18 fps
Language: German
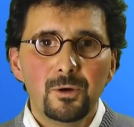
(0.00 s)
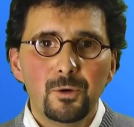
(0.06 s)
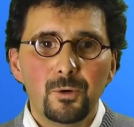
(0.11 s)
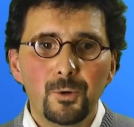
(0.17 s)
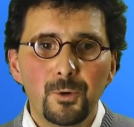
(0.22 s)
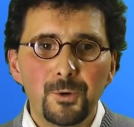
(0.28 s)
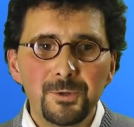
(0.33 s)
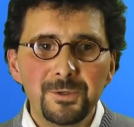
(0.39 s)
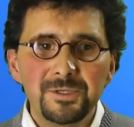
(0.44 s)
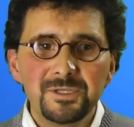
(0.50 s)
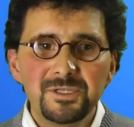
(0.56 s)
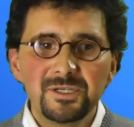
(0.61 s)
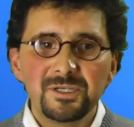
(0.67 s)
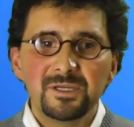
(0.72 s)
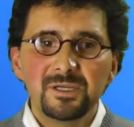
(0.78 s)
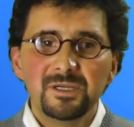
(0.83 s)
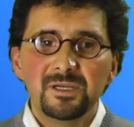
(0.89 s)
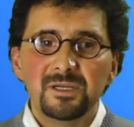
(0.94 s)

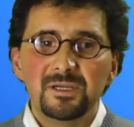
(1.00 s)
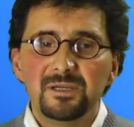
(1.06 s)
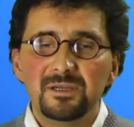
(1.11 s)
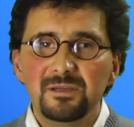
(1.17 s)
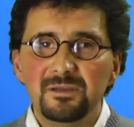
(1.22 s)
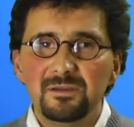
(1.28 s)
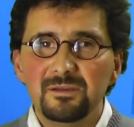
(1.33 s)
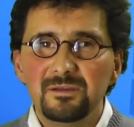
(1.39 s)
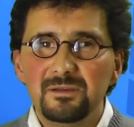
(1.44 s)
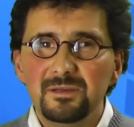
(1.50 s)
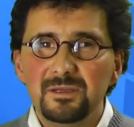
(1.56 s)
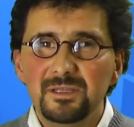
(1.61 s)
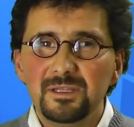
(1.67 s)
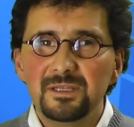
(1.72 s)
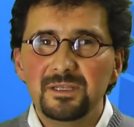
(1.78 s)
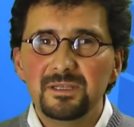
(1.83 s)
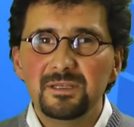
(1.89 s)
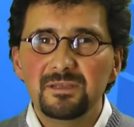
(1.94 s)
Und
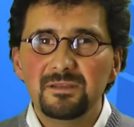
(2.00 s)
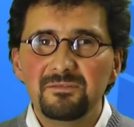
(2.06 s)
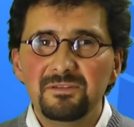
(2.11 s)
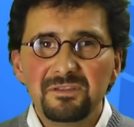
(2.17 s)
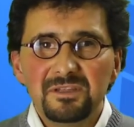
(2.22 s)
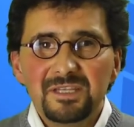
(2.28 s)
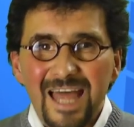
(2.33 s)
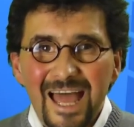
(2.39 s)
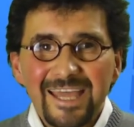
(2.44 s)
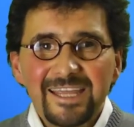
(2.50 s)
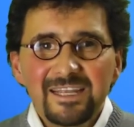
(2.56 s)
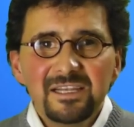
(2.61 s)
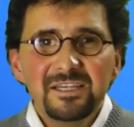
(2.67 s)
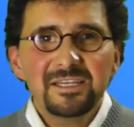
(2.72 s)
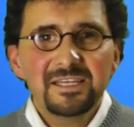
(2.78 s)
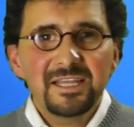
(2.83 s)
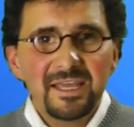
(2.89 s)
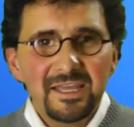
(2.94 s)
wir sind
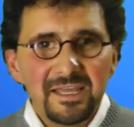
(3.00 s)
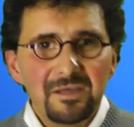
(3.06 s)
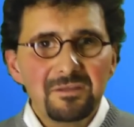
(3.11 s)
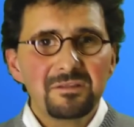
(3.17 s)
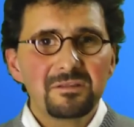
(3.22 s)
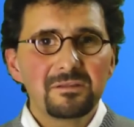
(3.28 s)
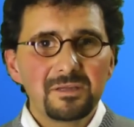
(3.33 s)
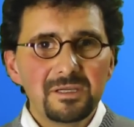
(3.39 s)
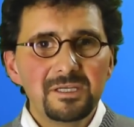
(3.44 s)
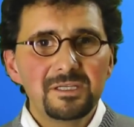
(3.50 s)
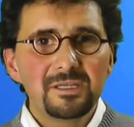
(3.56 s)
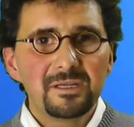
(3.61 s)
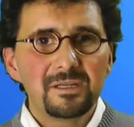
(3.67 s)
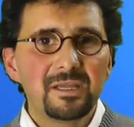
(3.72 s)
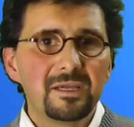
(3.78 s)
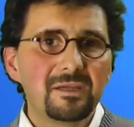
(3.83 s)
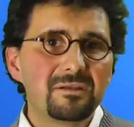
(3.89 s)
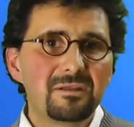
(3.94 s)
eigentlich in der ersten richtigen
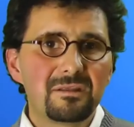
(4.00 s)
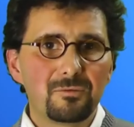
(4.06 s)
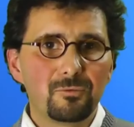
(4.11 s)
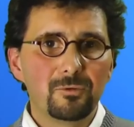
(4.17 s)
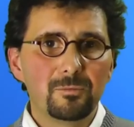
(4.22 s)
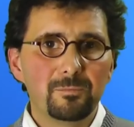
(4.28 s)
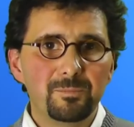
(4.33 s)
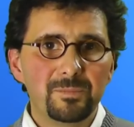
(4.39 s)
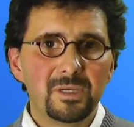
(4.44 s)
Lektion.